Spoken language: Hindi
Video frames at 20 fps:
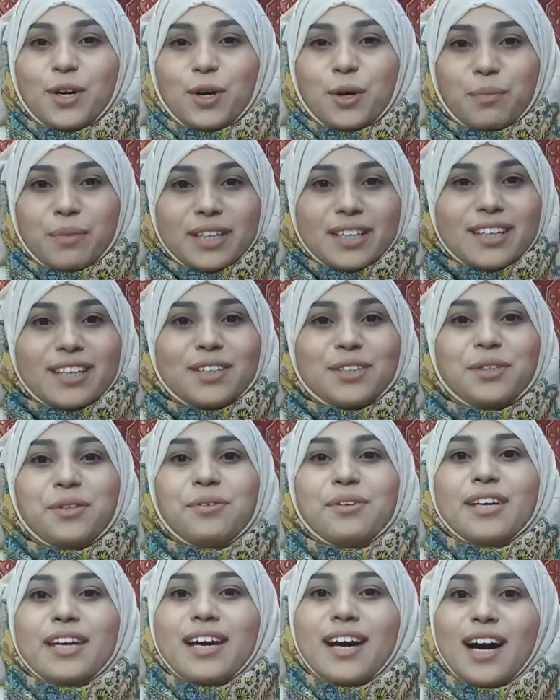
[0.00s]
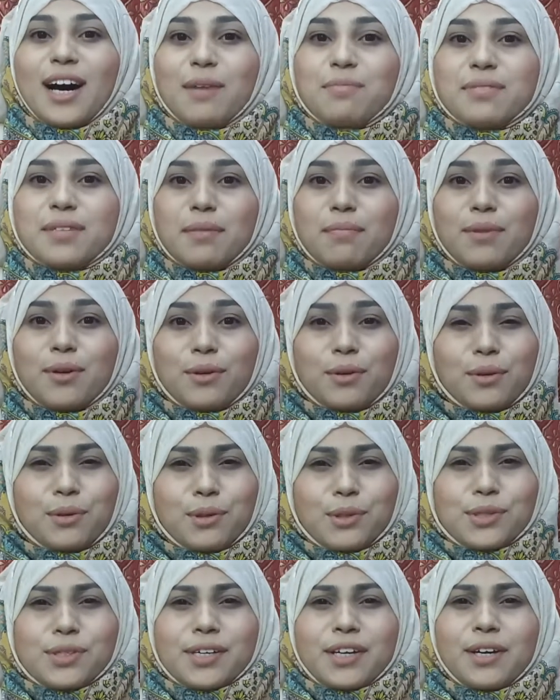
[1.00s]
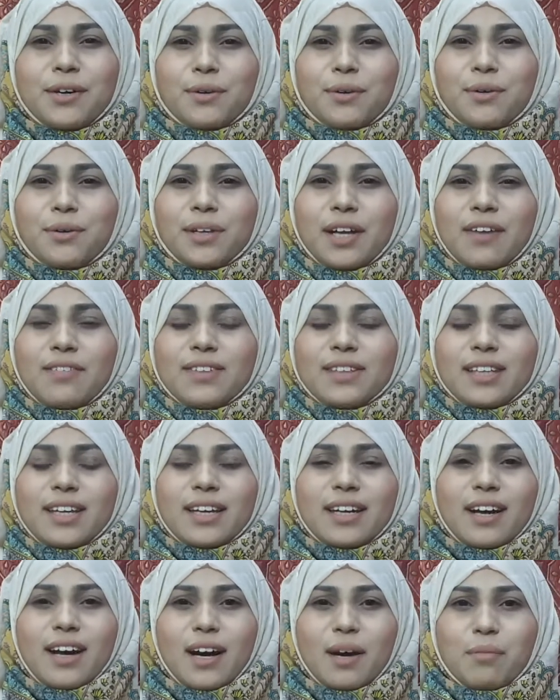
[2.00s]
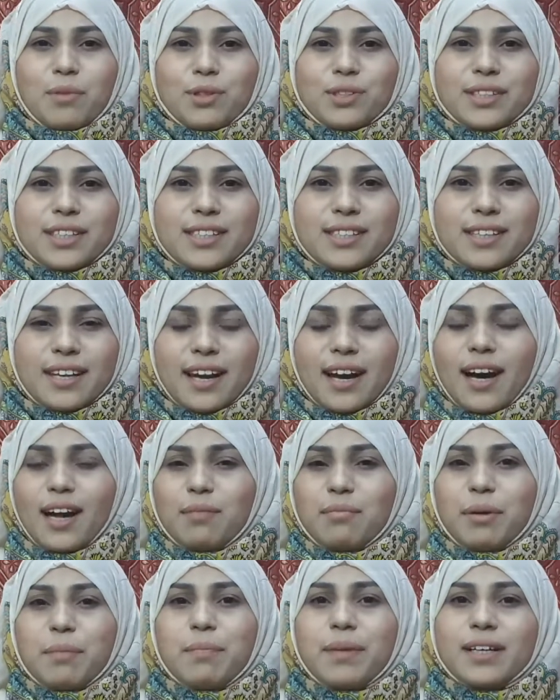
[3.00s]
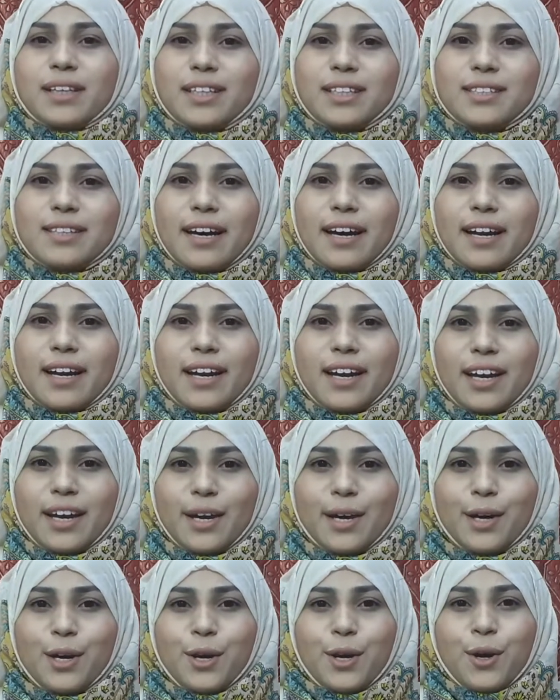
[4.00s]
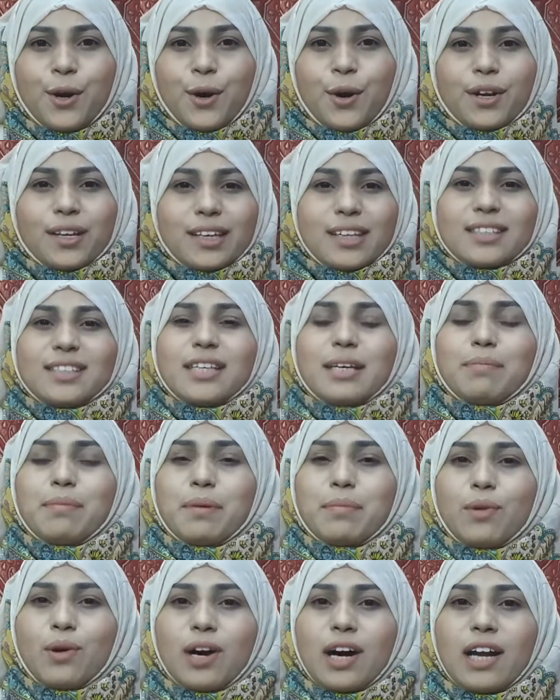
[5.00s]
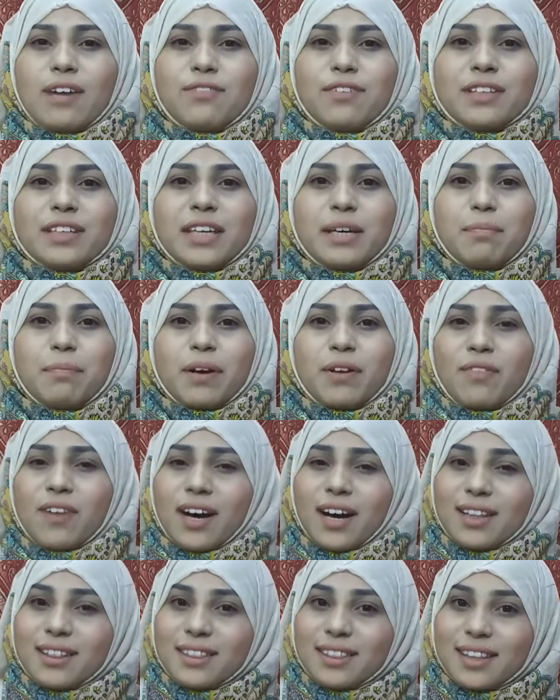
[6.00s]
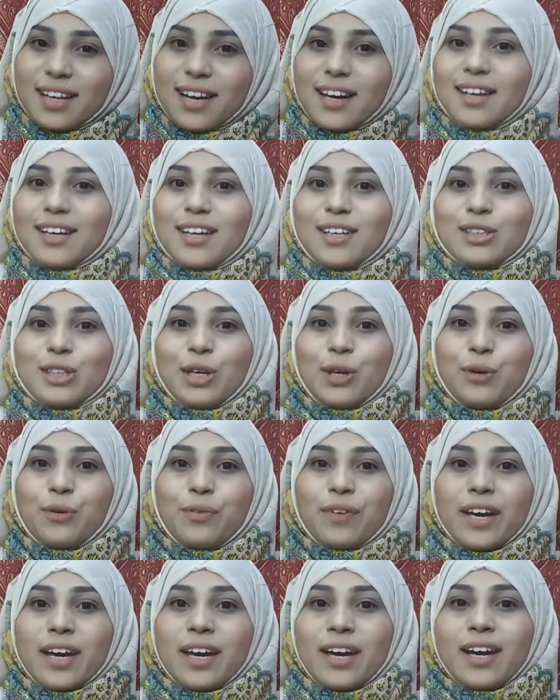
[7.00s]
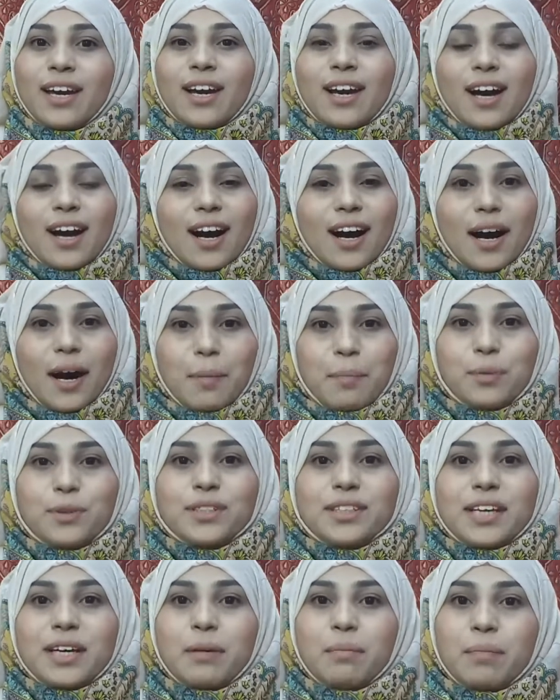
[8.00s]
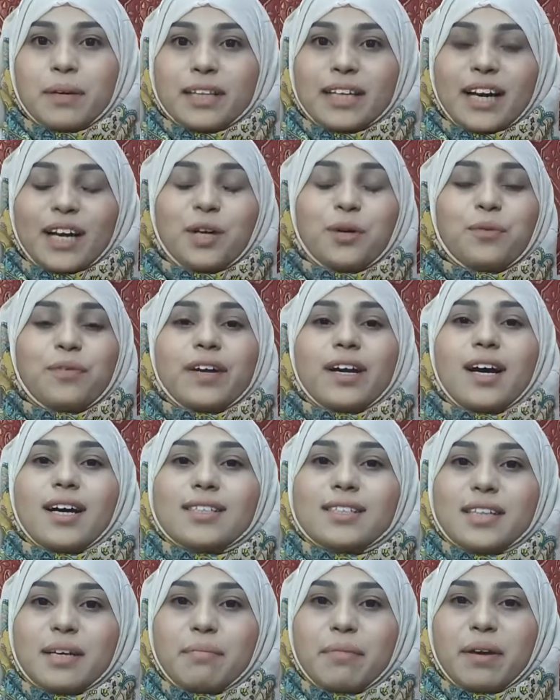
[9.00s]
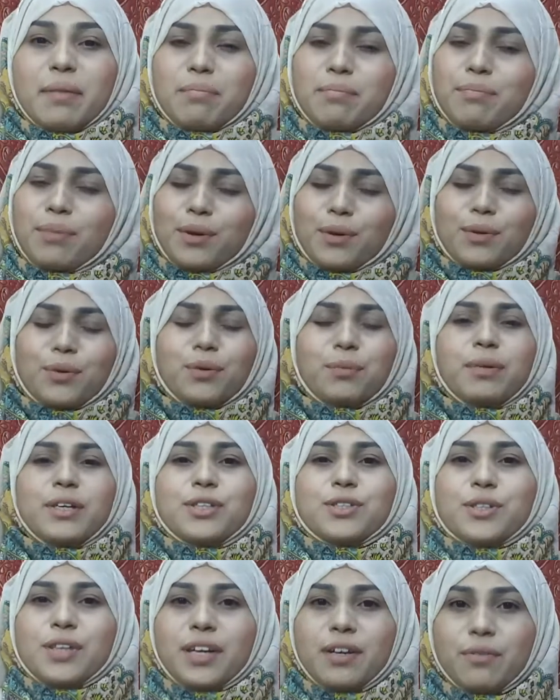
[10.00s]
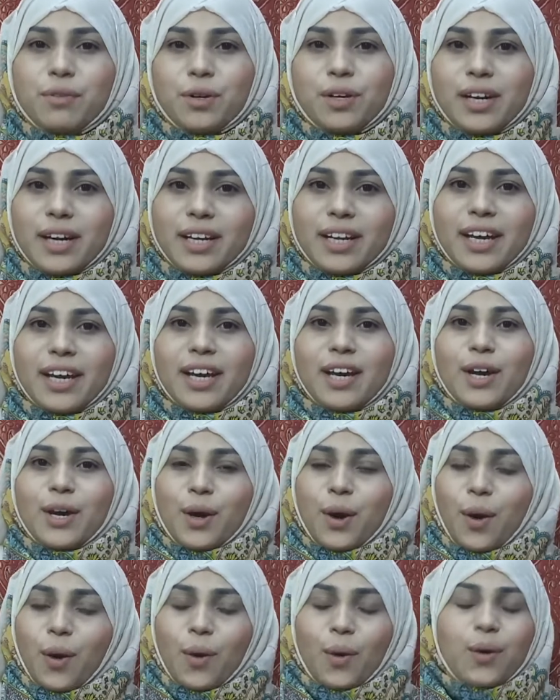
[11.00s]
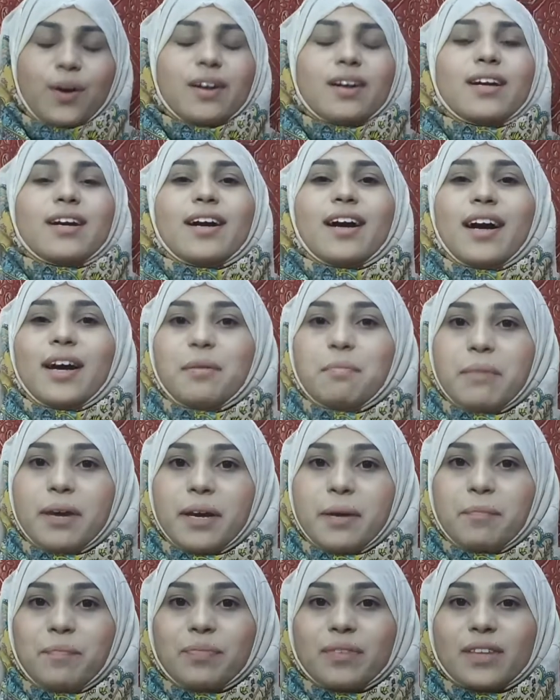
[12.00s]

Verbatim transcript: उम्मीद करती हूँ कि आप सब लोग खुश हैं और खुदा उनके नाम और उसके जलाल में बढ़ते जा रहे हैं और किसी भी मुखालफत की परवाह ना करते हुए आप उसके बताए हुए रास्ते में बखूबी जो है वो डटे और कायम है